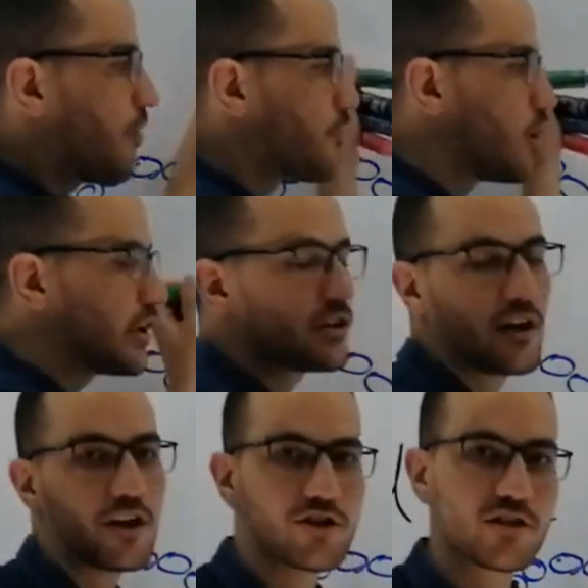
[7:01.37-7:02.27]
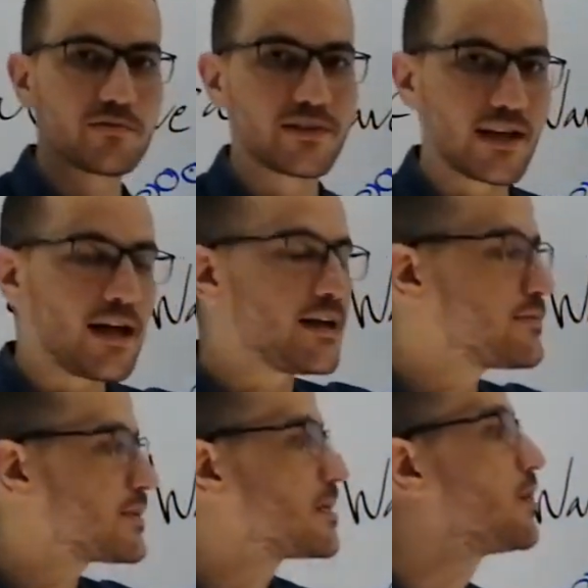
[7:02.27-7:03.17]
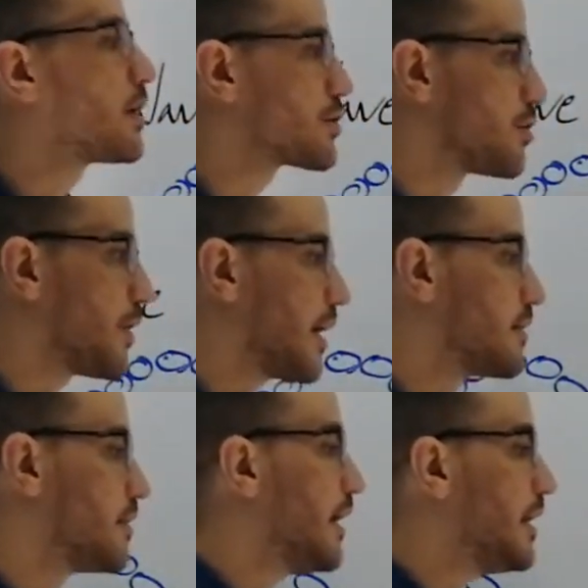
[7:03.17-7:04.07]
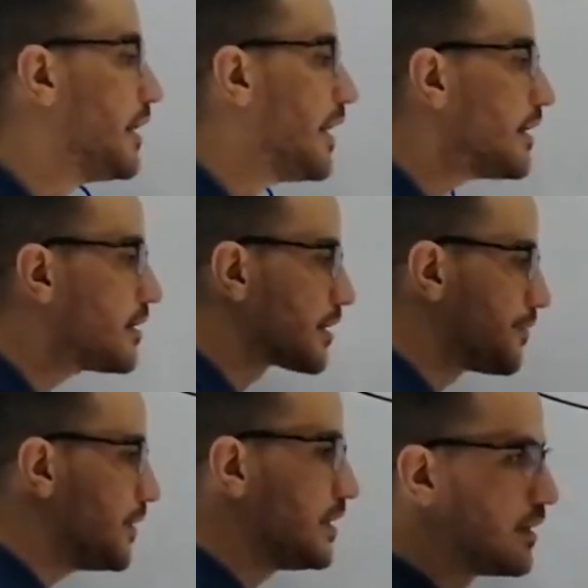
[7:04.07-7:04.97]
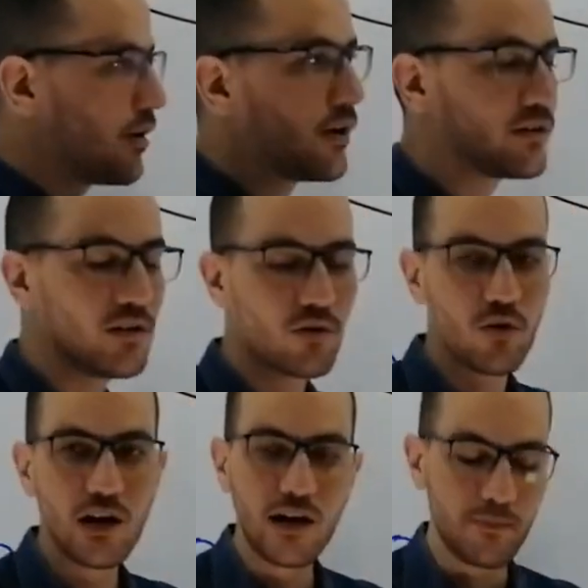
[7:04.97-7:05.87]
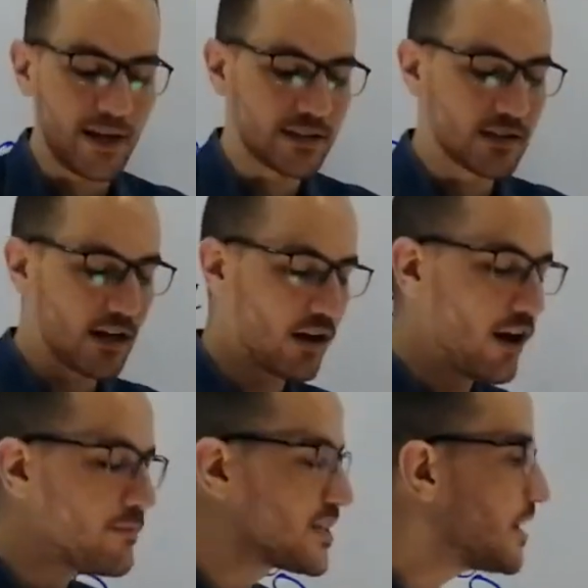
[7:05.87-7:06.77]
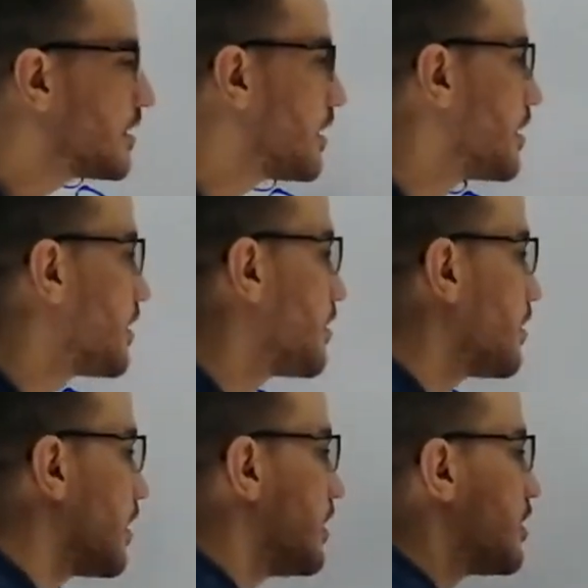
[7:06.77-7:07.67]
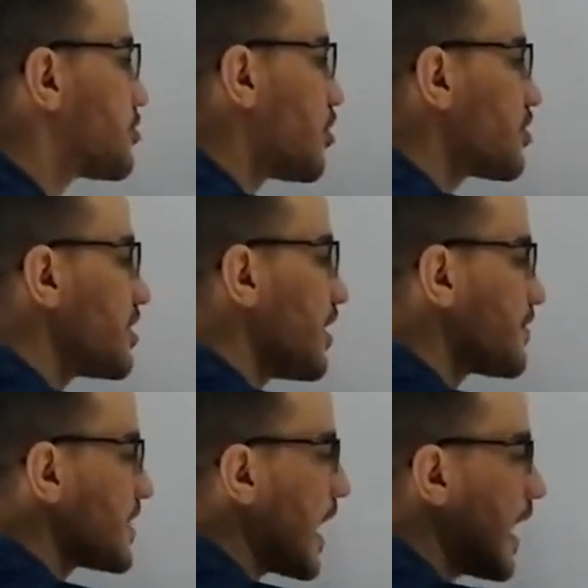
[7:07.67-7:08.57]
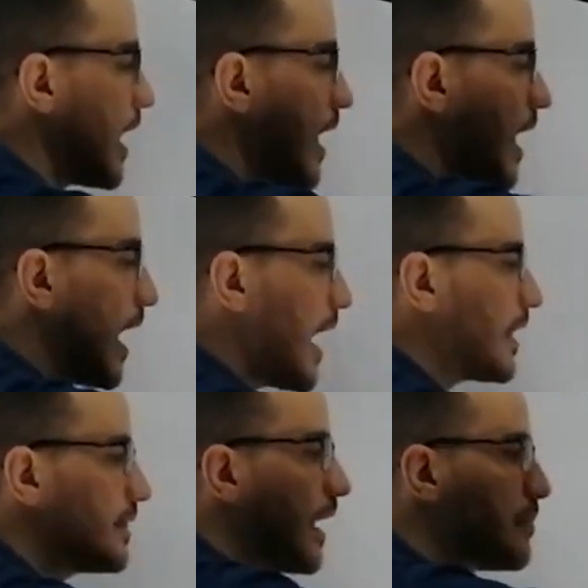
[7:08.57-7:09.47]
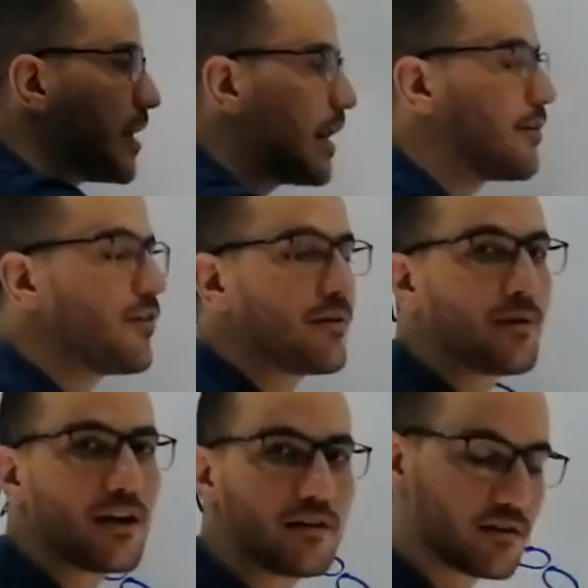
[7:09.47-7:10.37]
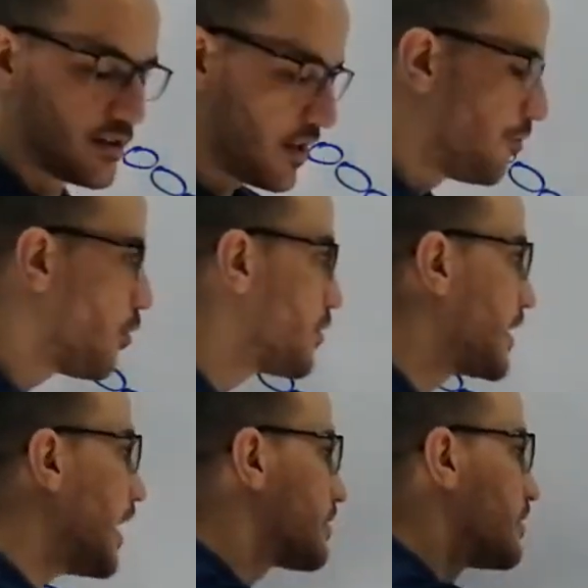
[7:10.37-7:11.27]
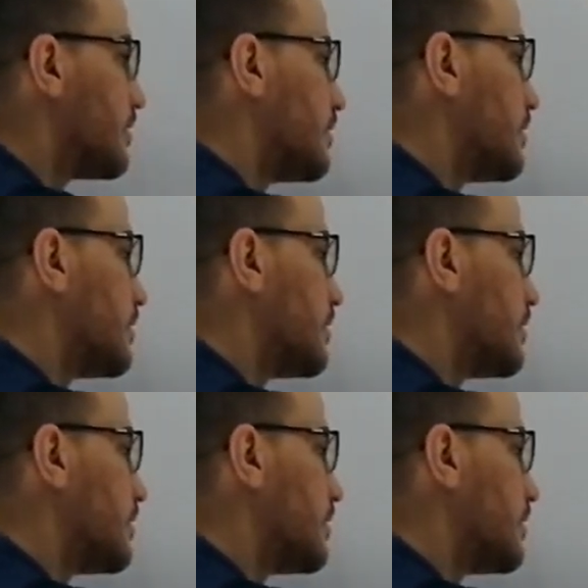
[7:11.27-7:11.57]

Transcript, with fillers: هو في كل الدايركشنز بس انا عايز بس دايركشن واحد الالكتريك فيلد دوت كل اللي بيحصل لو انا مسكت التشارج نفسها قعدت اعمل لها فايبريت فوق وتحت